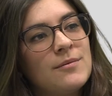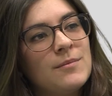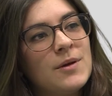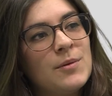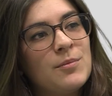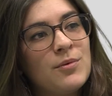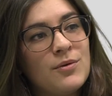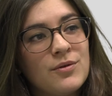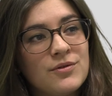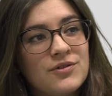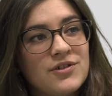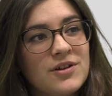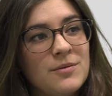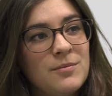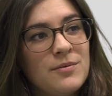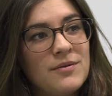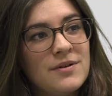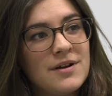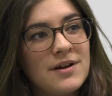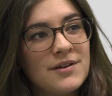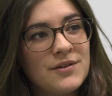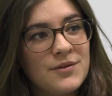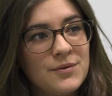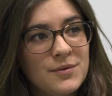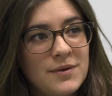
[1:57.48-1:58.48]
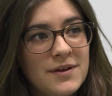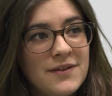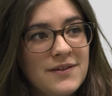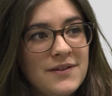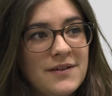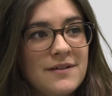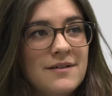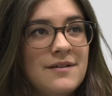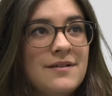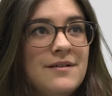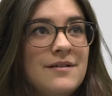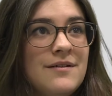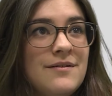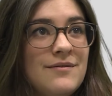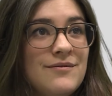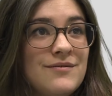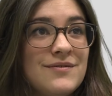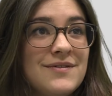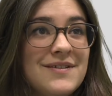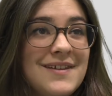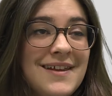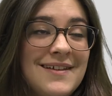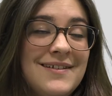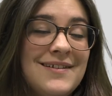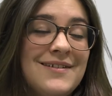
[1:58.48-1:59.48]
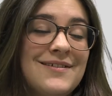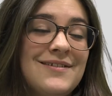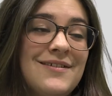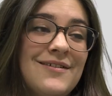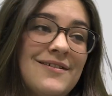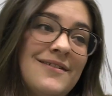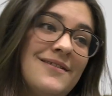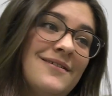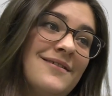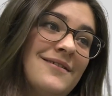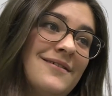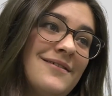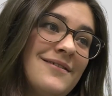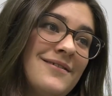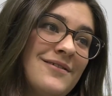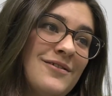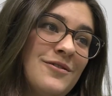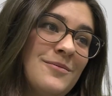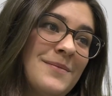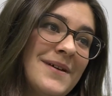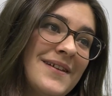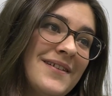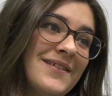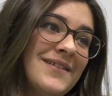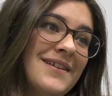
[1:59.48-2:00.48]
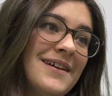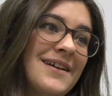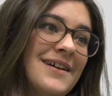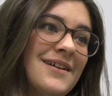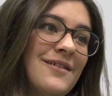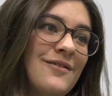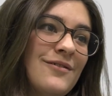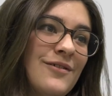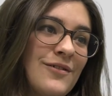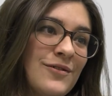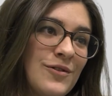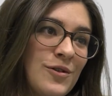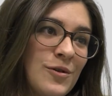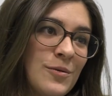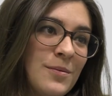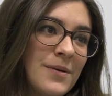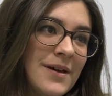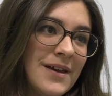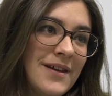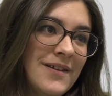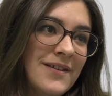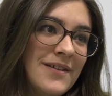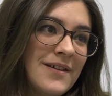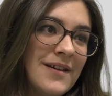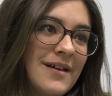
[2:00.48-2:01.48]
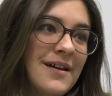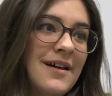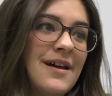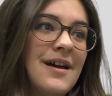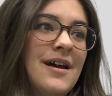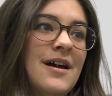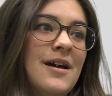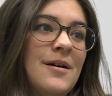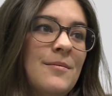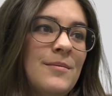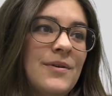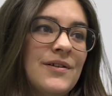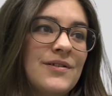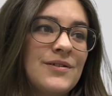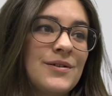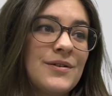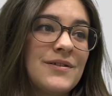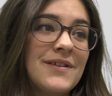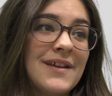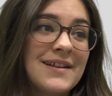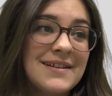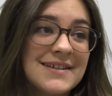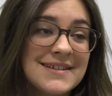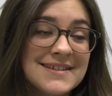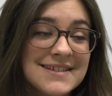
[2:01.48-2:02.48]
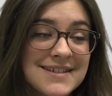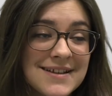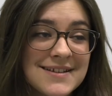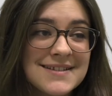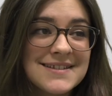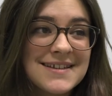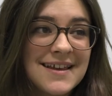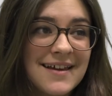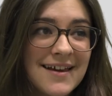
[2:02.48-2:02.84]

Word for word: Mes projets pour la suite euh, vont être de m'insérer en entreprise parce que cette licence est